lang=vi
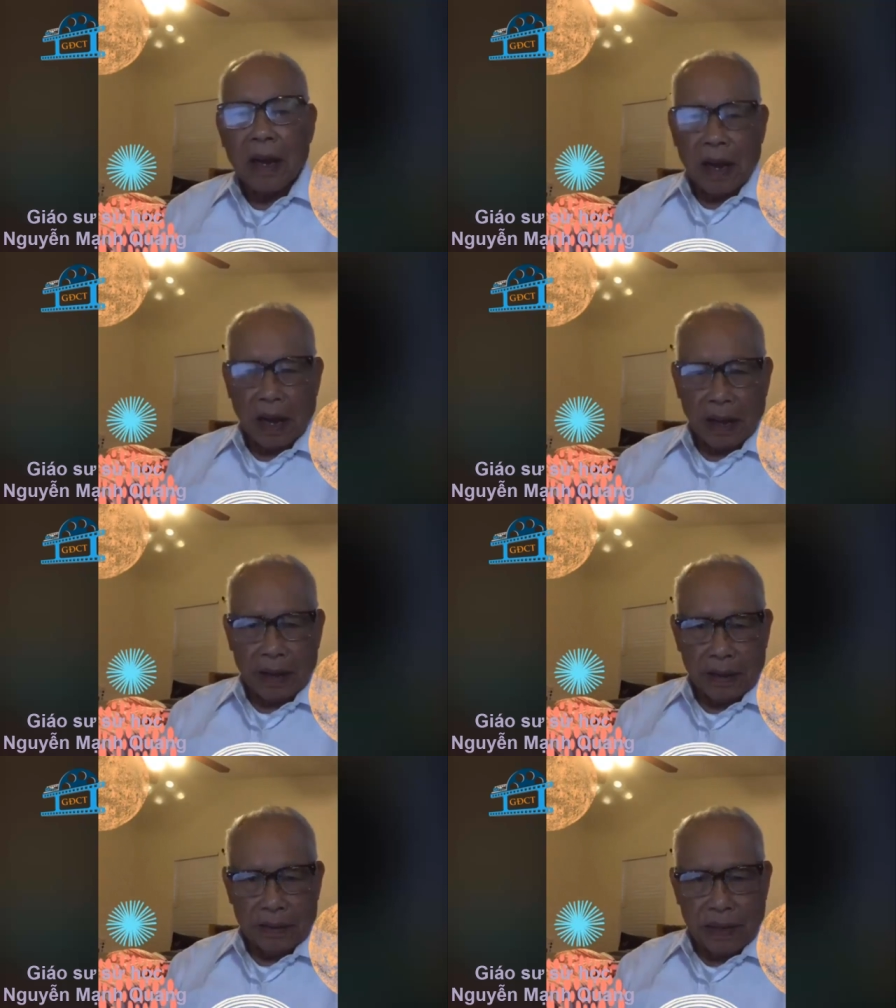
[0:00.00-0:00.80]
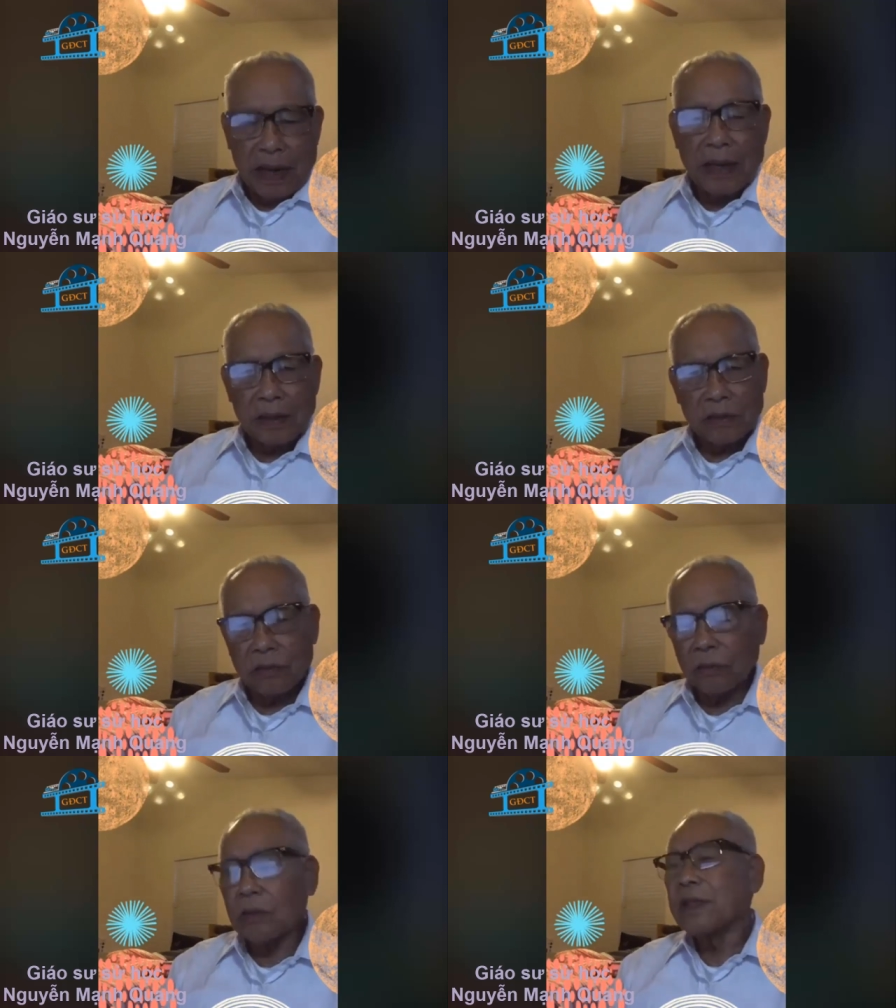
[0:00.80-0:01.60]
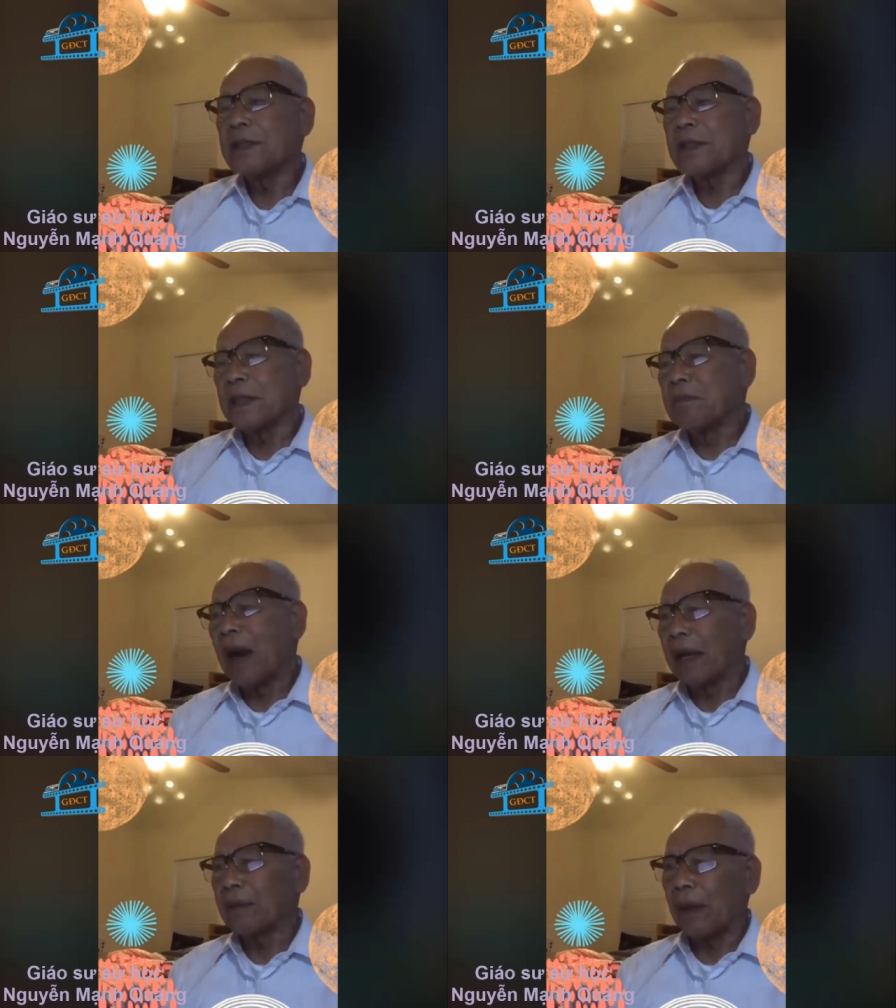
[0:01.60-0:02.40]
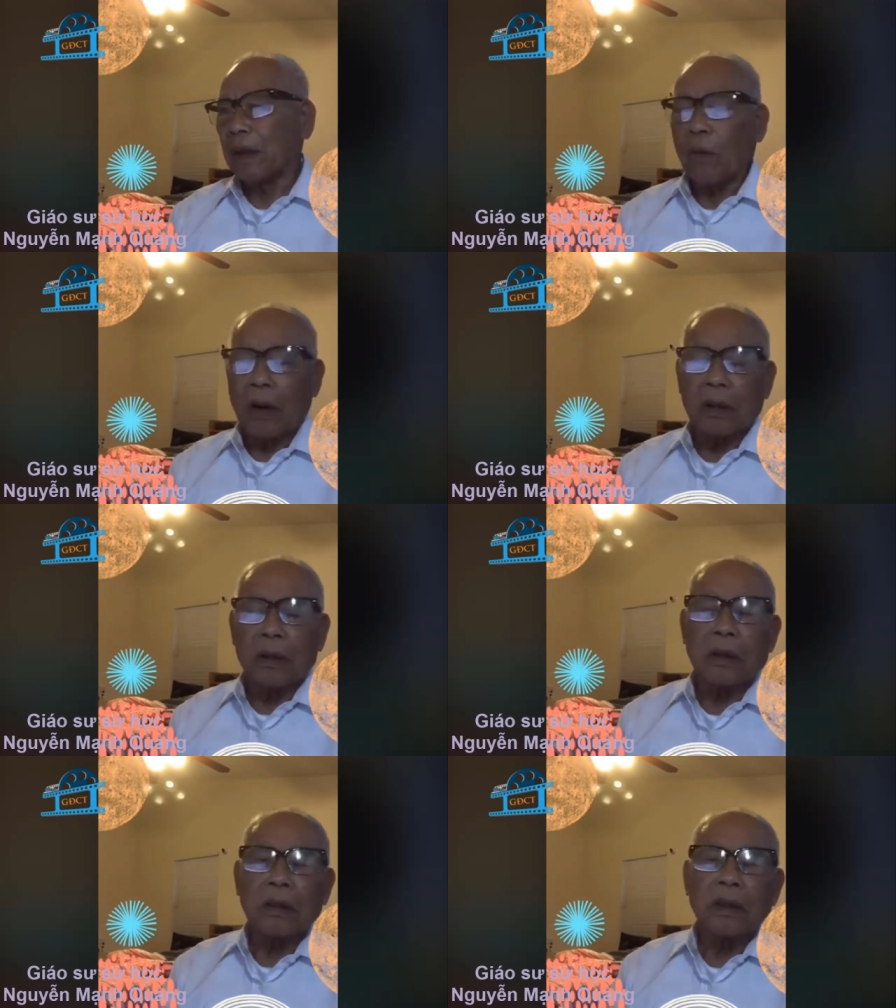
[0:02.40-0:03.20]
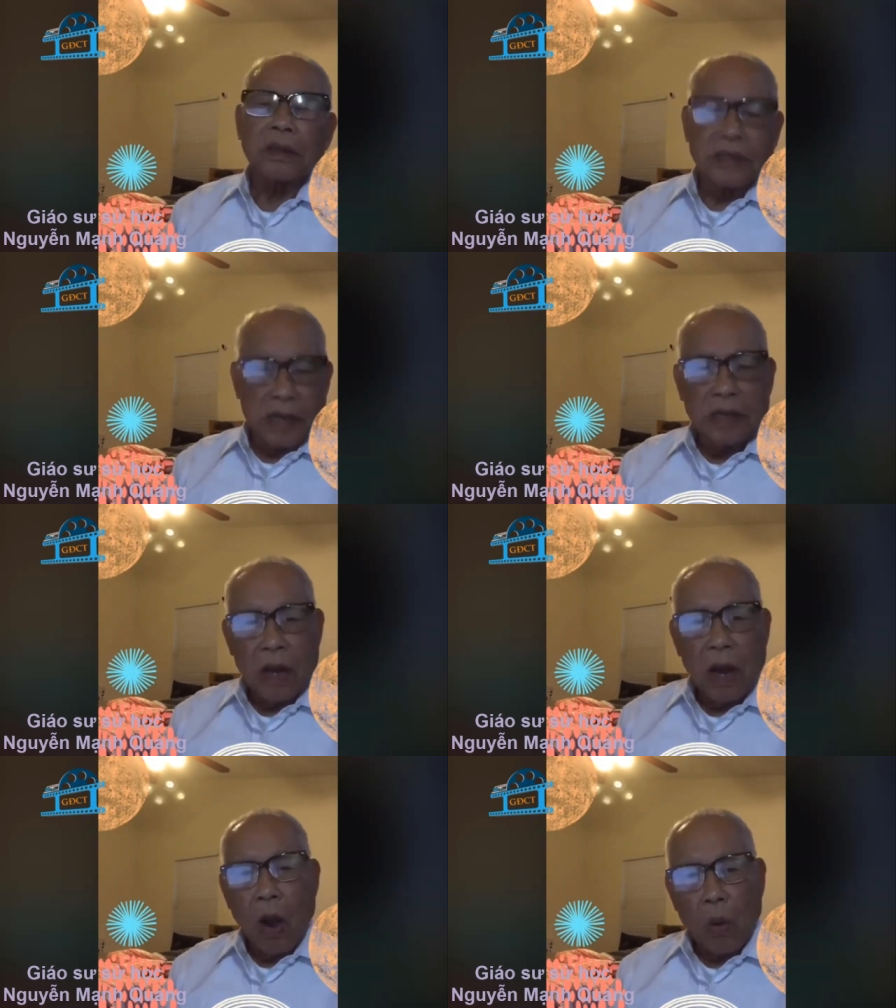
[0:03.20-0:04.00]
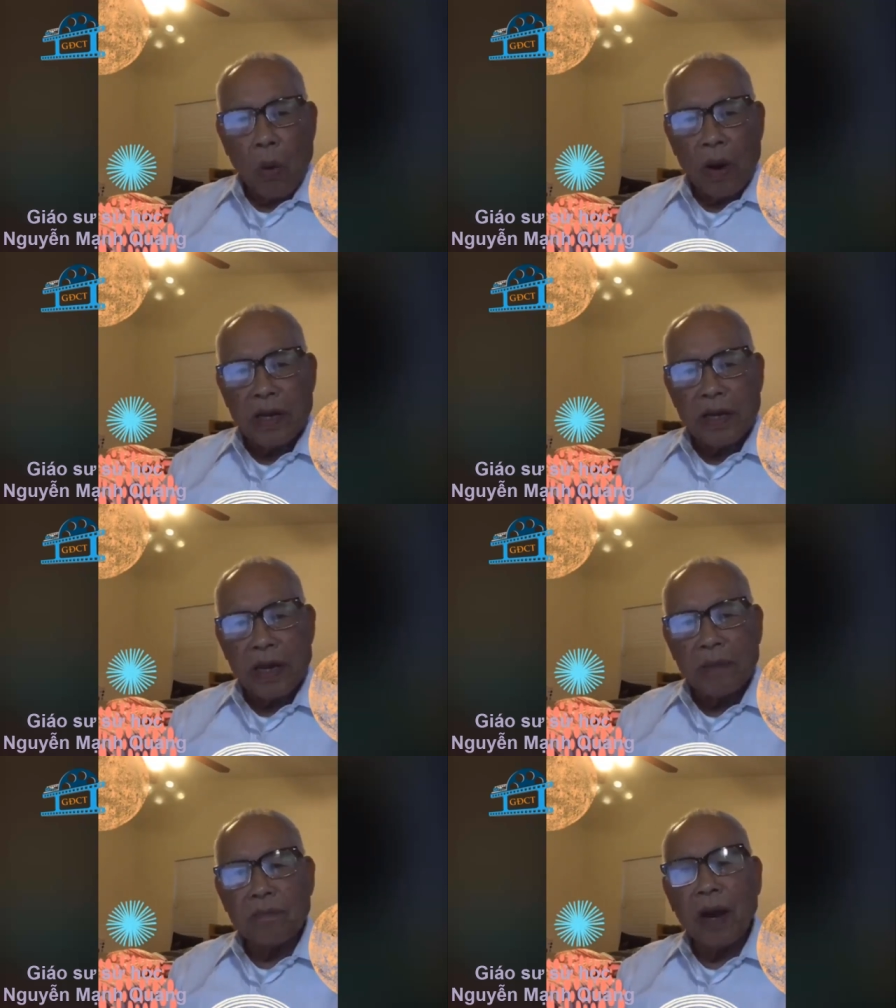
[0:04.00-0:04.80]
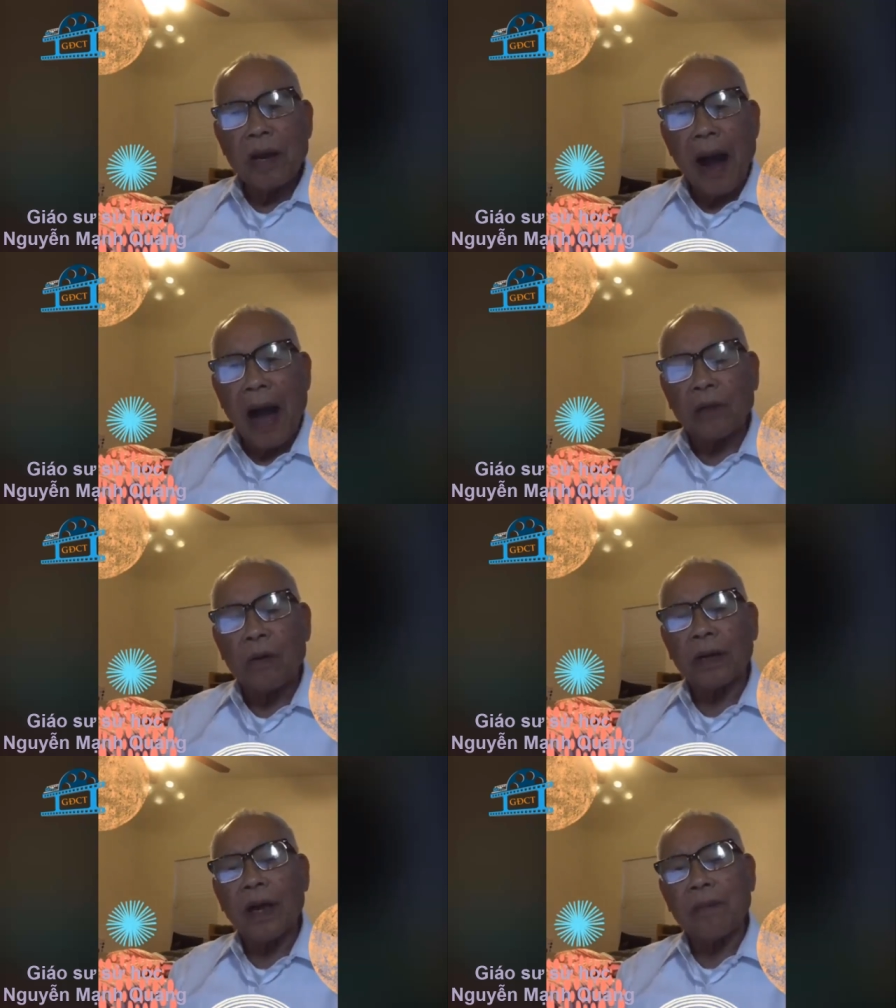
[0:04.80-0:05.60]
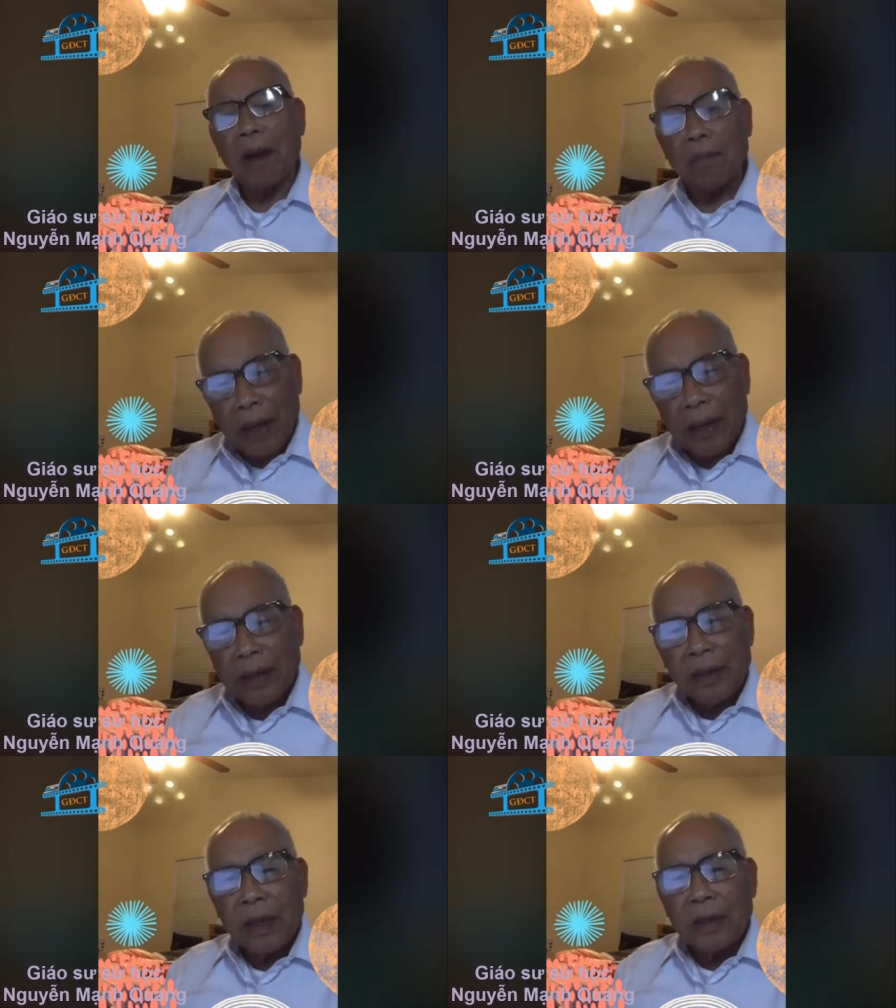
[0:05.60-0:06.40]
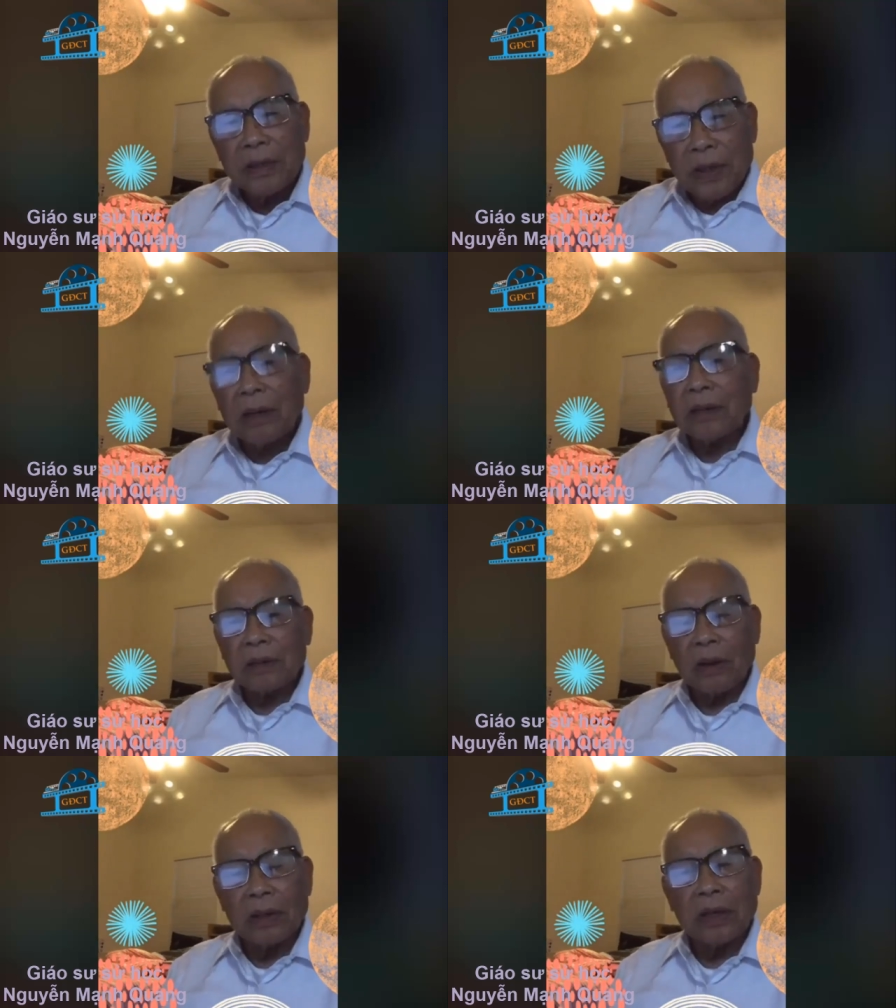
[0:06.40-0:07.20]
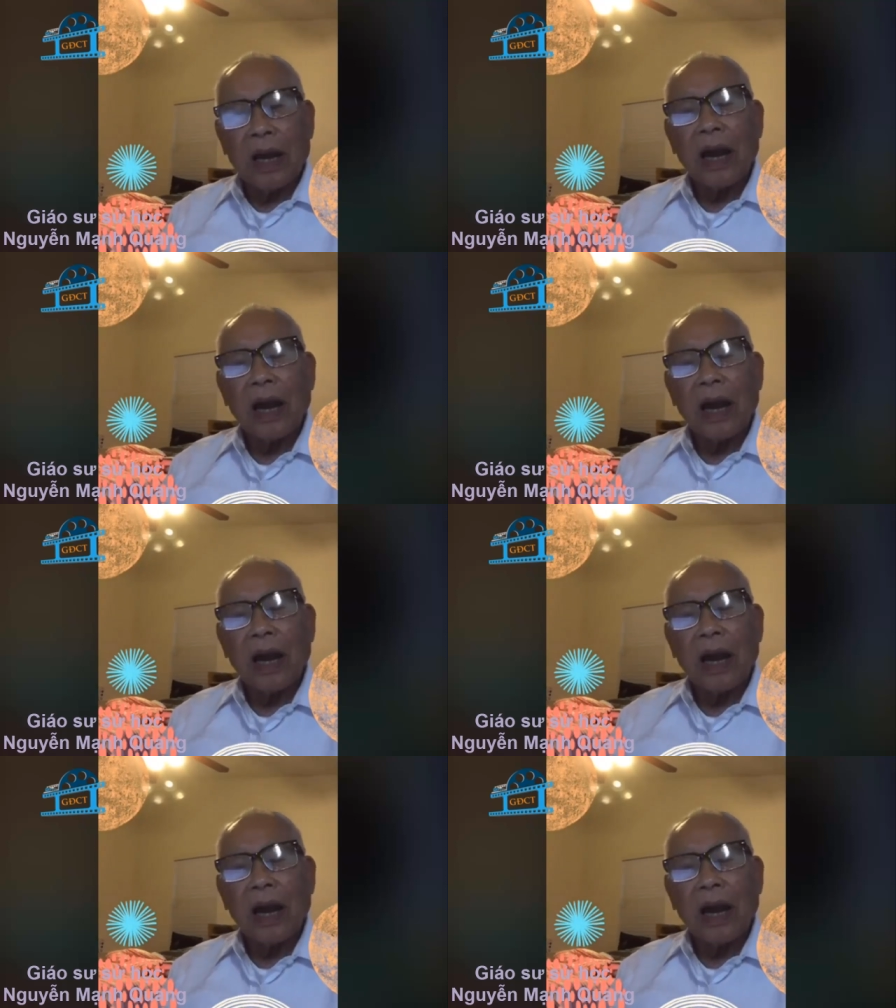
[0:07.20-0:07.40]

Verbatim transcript: À, dưới đây chúng tôi xin trình bày về cuộc chiến của nhân dân mười ba thuộc địa Bắc Mỹ trước, rồi